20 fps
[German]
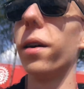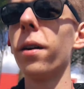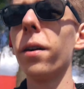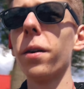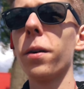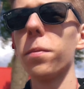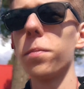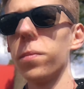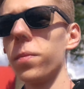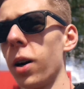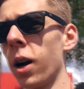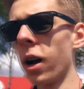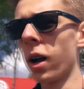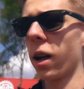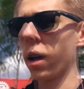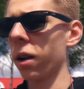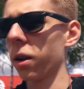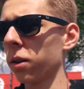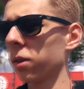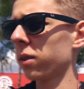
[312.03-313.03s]
Ähm,
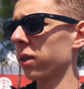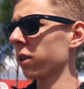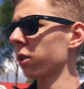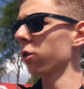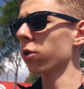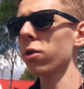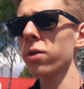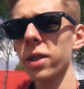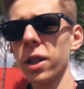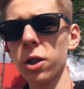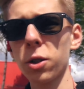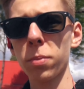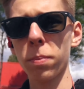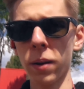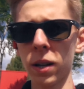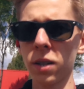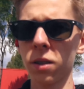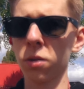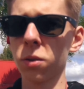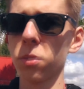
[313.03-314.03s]
es also ist schon sehr
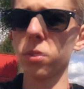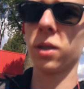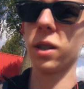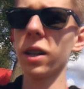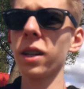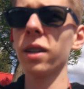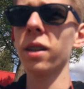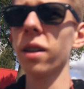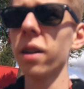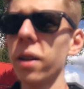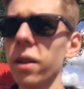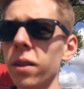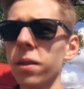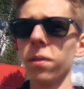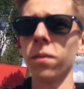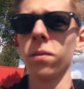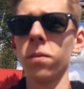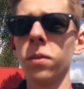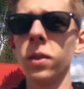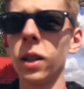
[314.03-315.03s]
spannend zu sehen,
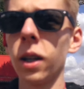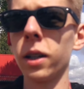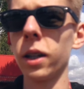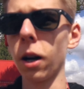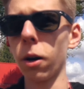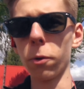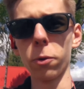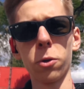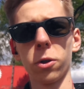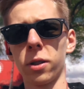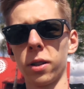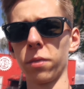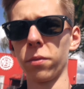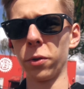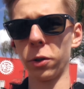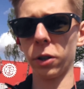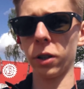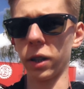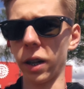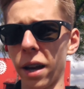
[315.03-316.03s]
wie da die Autos dann
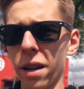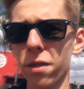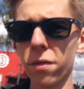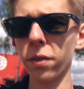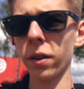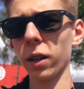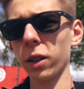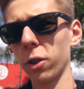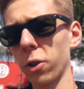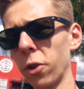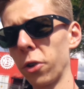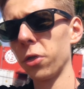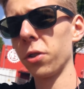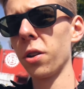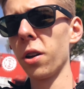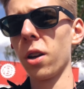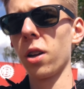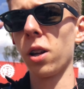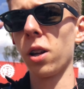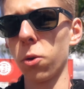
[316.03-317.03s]
wirklich reinfahren können,
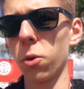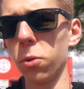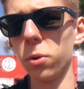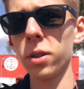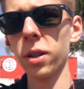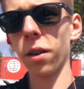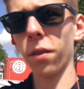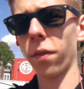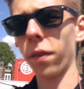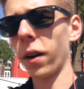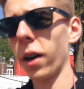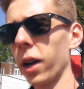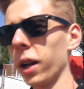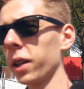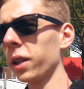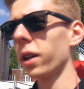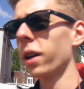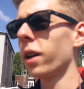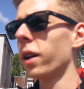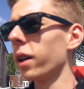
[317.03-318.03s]

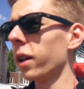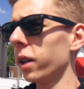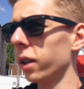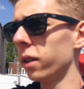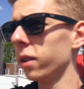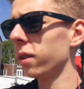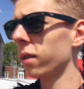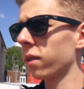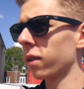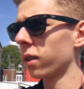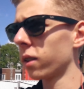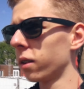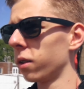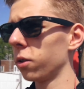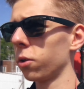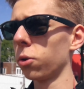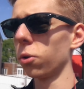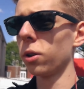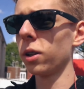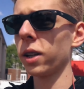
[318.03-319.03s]
runterfahren, in diesen
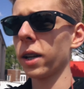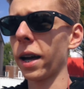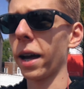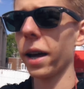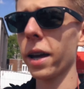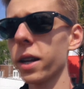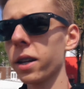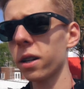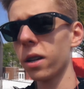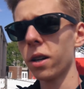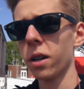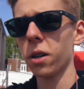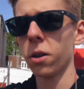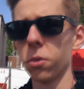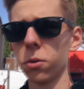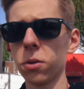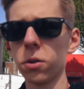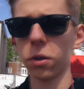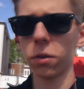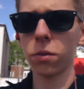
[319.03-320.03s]
Tunnel rein
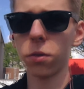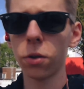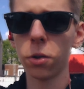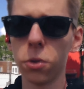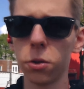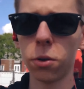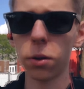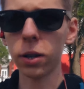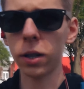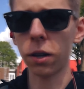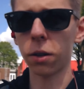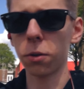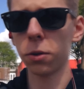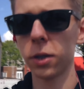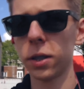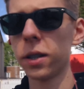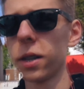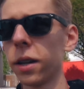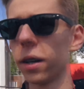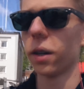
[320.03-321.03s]
und dann von dort
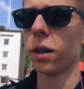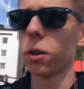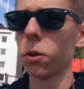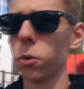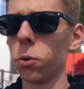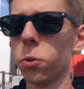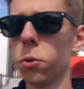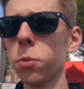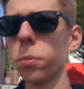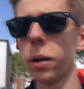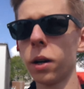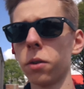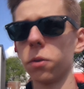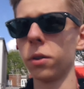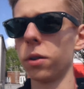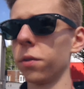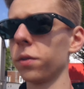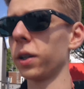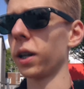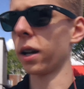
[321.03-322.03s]
aus rüber und
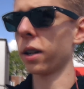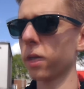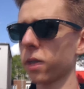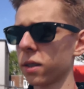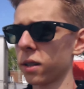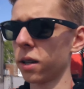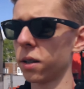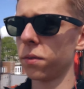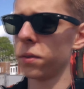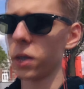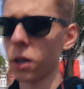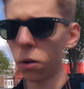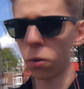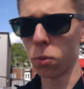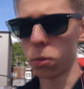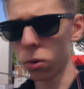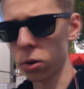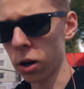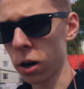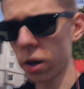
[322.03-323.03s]
auf die andere Seite wieder
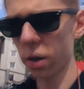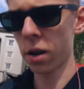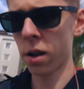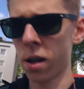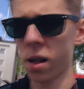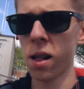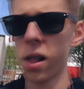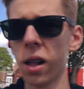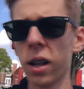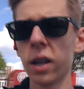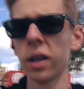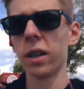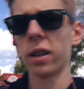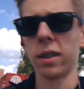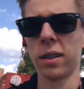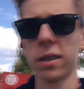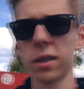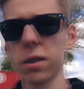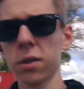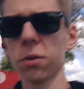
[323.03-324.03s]
hoch.
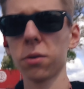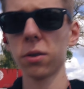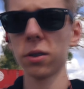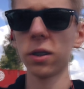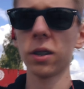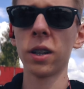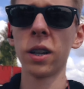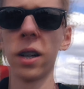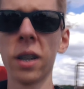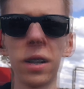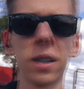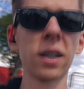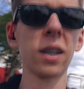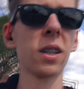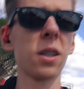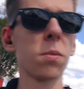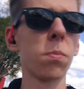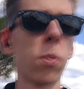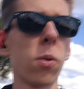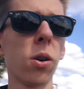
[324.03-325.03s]
Das ist so eine
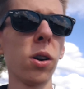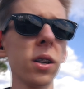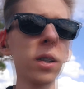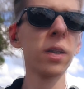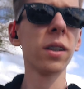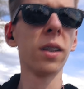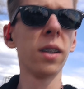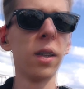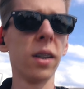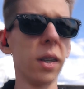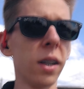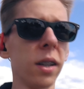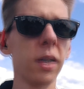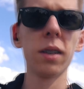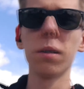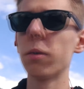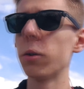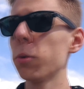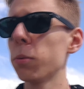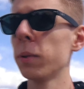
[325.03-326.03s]
Transport,
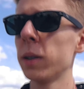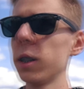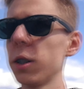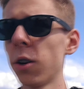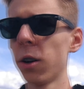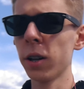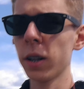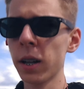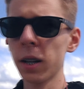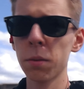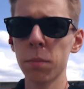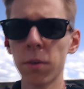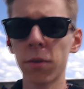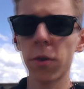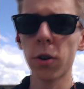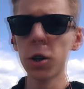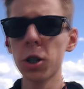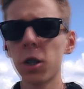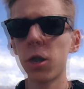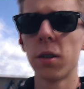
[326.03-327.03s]
die würde man sich heute gar nicht mehr
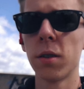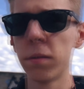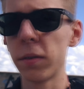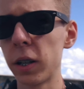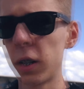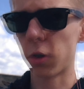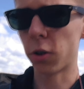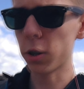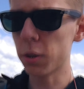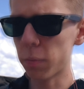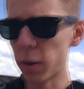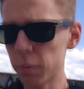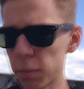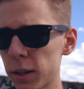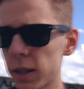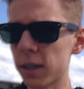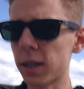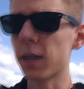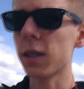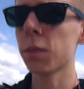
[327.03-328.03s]
vorstellen, weil heute macht man
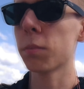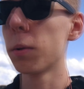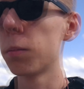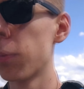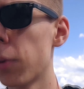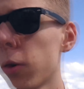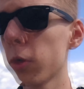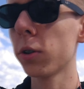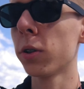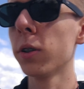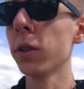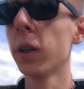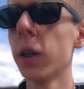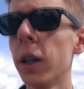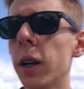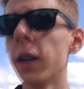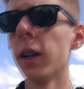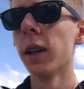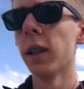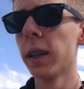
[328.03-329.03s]
das alles mit Brücken,
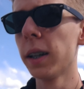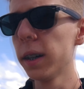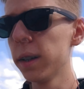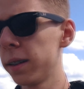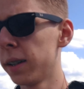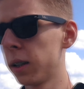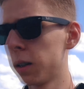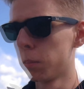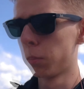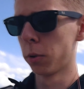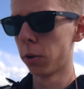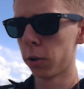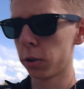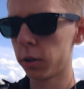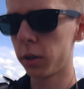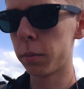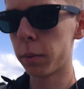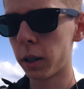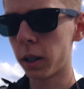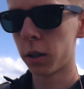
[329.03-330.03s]
riesige
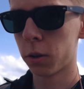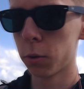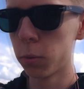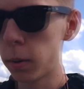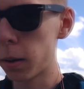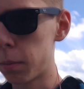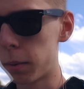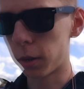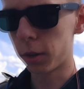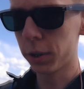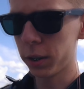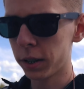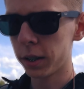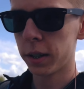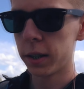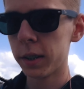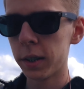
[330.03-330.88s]
Brücken, die man da drüber baut.